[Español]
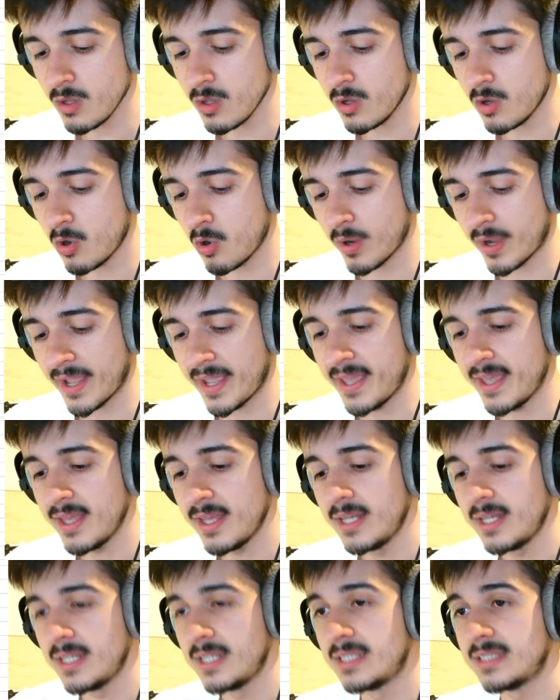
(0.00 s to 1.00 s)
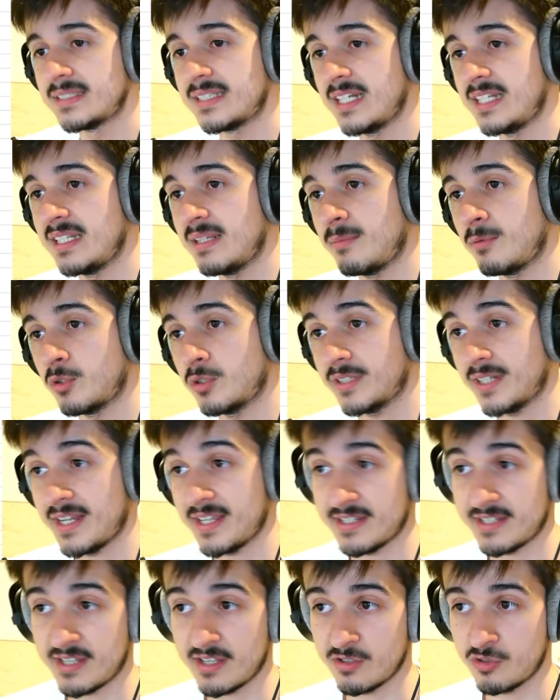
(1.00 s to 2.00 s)
Ok. 30 por
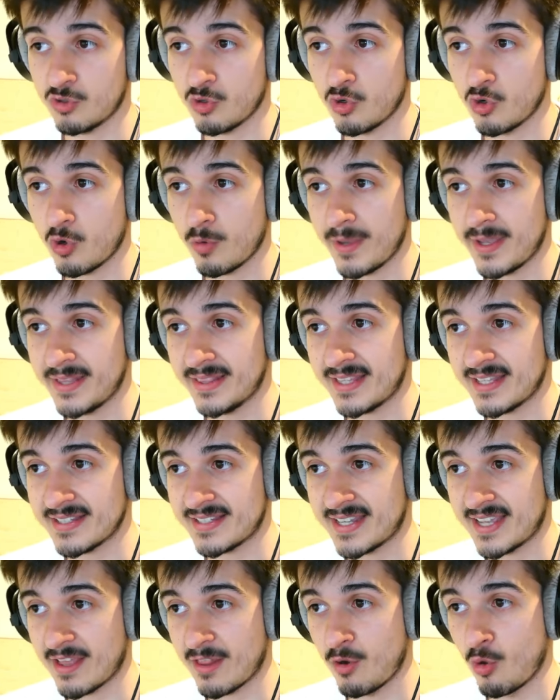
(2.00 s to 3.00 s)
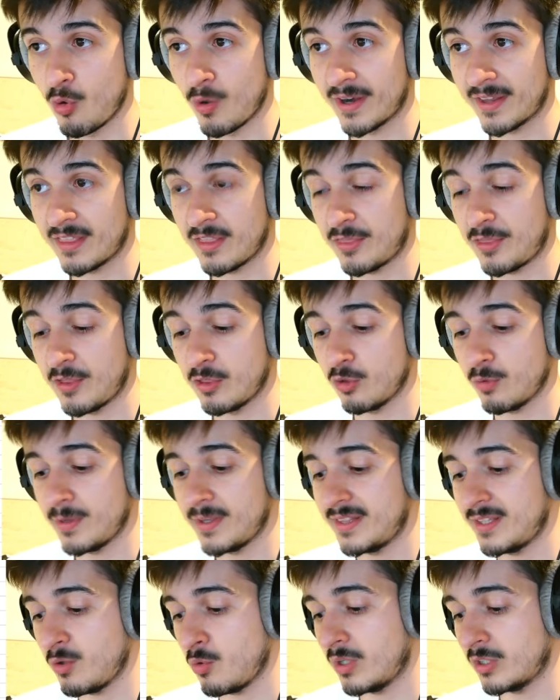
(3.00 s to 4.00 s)
3 son 90, así que en lugar de
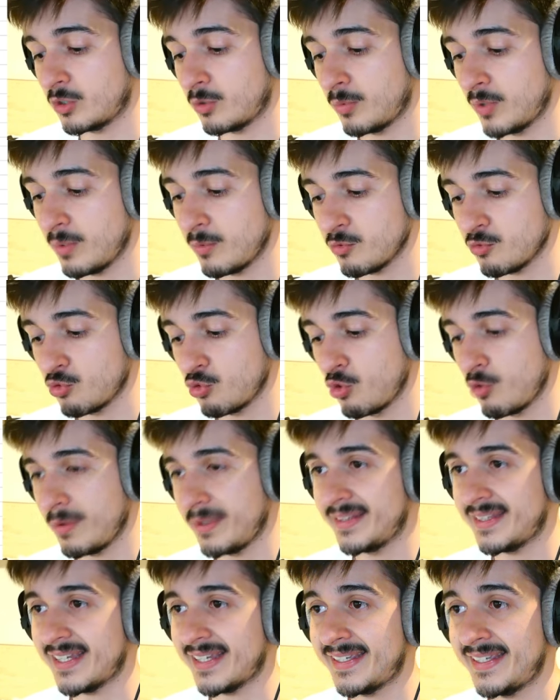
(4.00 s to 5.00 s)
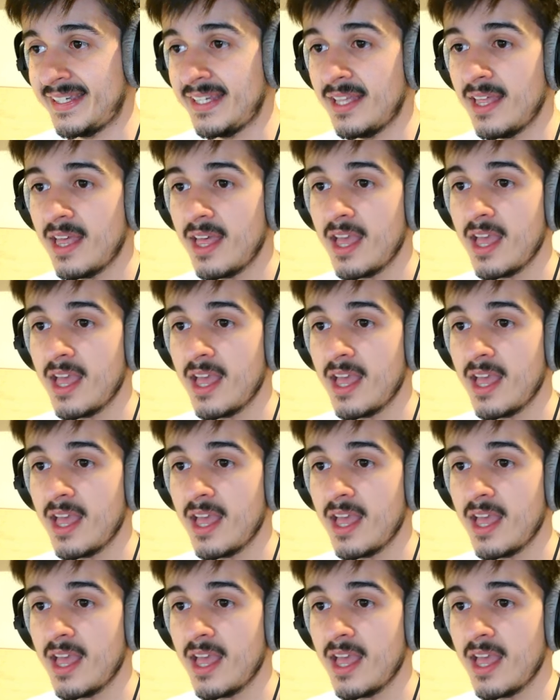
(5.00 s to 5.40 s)
124 ponemos un 90 aquí.